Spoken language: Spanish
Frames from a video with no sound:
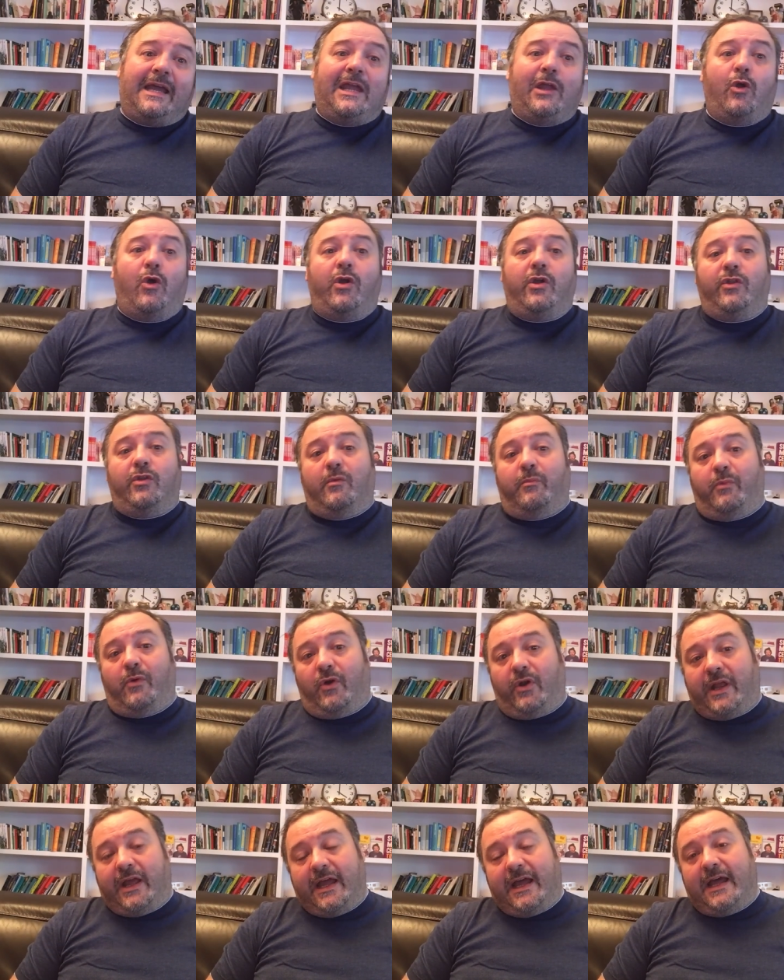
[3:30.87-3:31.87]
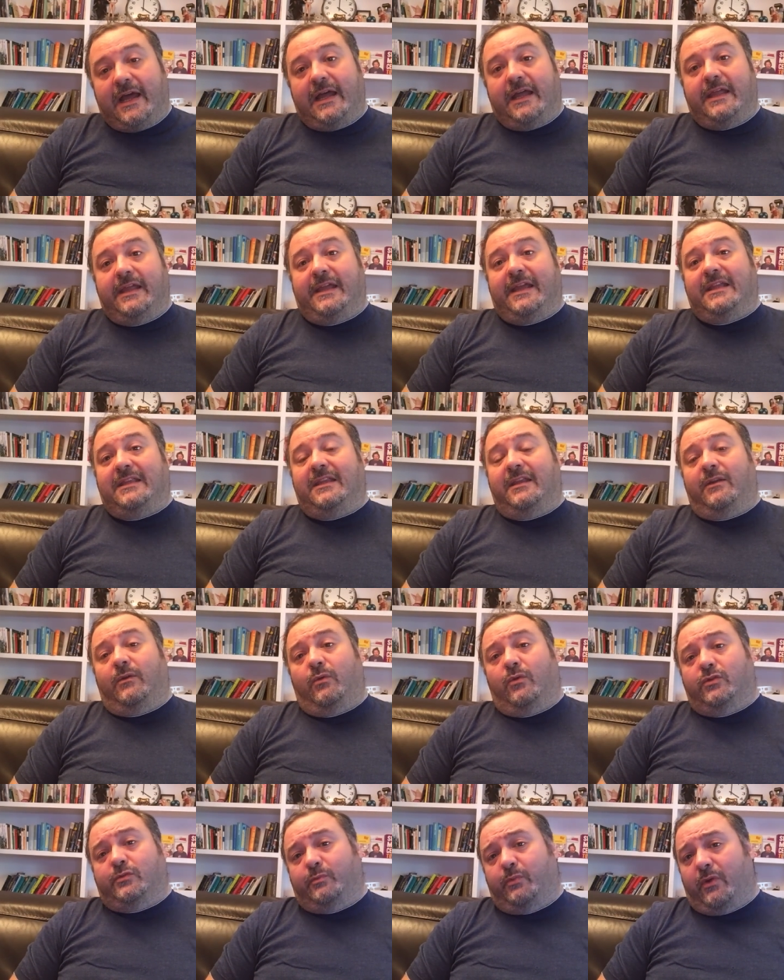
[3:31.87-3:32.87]
he oído por ahí, que tienen
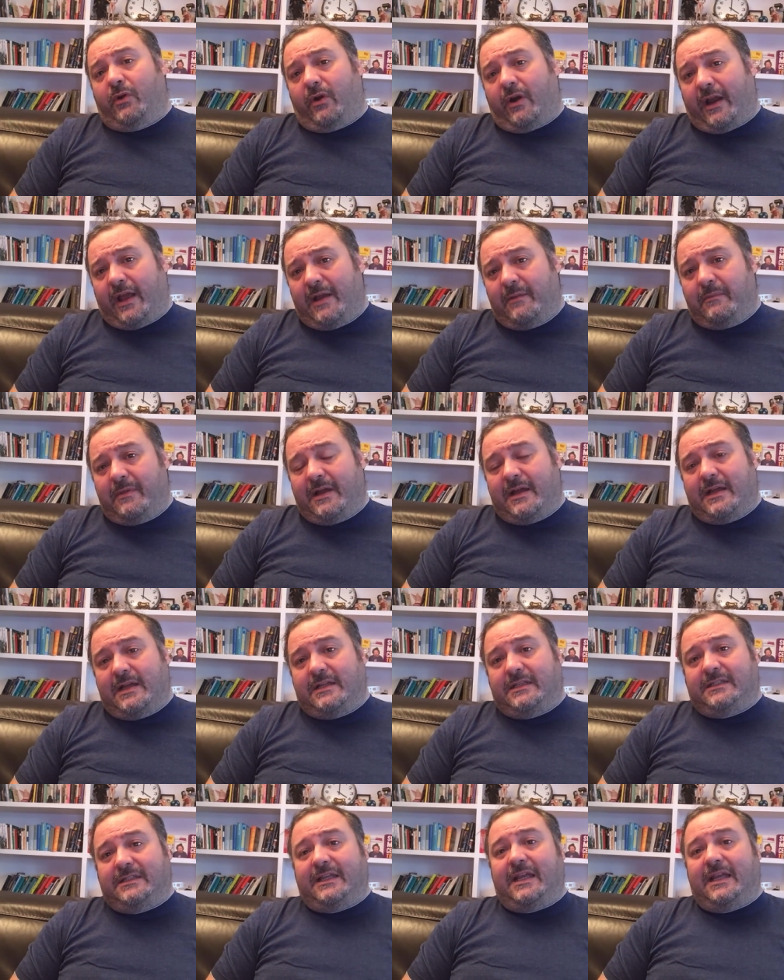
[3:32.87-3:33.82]
unos programas,